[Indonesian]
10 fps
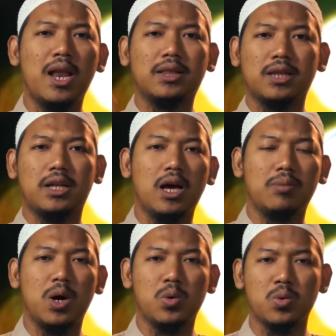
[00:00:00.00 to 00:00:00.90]
ولا
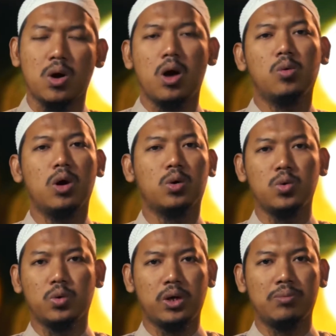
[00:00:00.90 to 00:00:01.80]
تدابروا
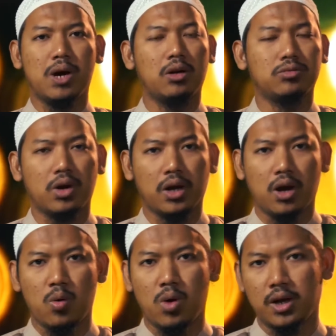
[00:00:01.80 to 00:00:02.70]
وكونوا la tadabaru wa ibadah wa
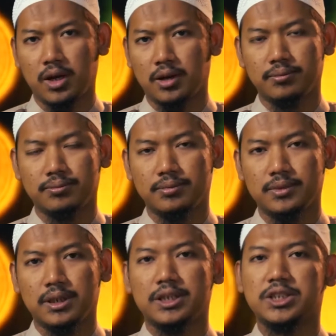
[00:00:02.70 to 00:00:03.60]
yahwana.
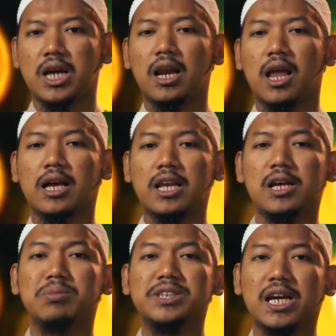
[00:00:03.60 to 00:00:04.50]
Janganlah
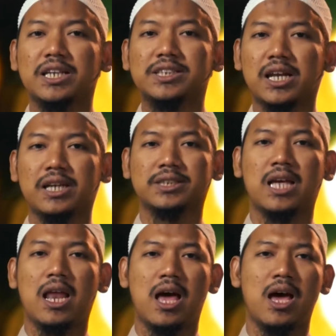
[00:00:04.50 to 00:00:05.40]
kalian mencari-cari
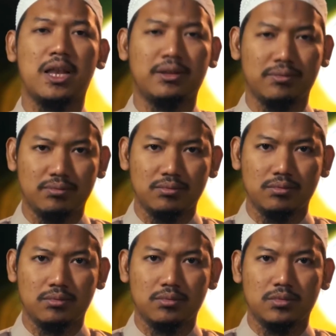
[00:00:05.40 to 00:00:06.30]
kesalahan
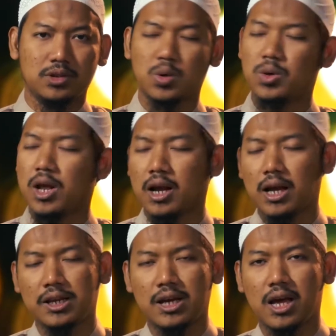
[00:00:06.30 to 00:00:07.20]
saudara
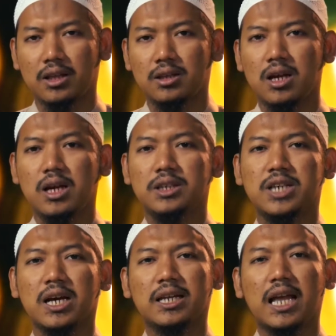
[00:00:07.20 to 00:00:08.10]
kalian.
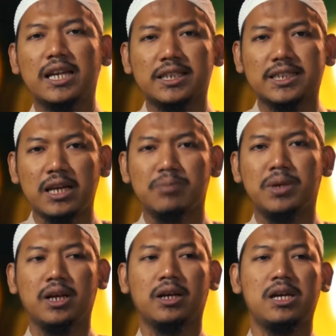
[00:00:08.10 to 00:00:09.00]
Jangan kalian saling
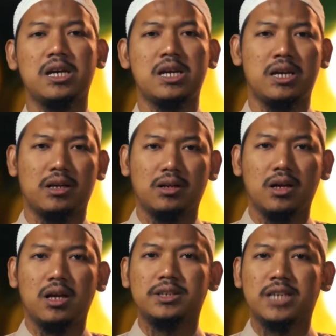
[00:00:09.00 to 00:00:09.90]
mendengki,
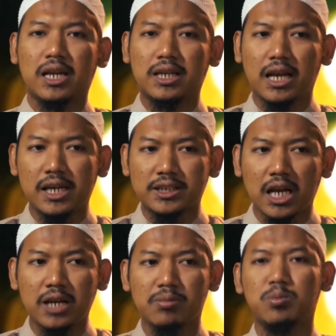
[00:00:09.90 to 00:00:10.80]
jangan kalian
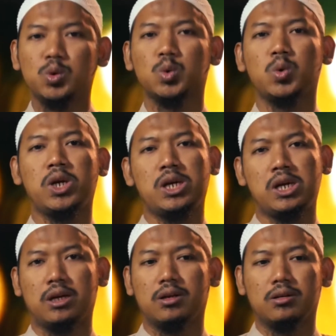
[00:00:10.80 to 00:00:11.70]
saling
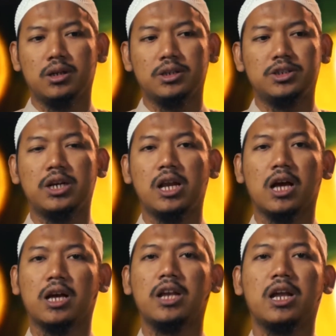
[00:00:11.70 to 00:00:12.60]
memusuhi.
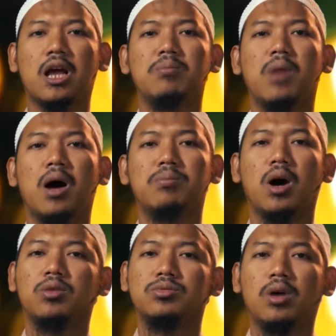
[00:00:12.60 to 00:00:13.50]
Jadilah kalian
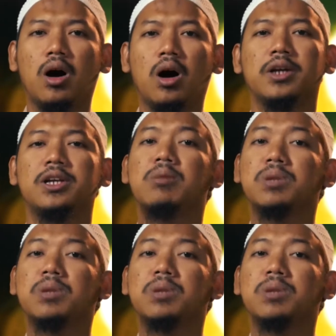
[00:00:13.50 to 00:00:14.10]
hamba-hamba Allah yang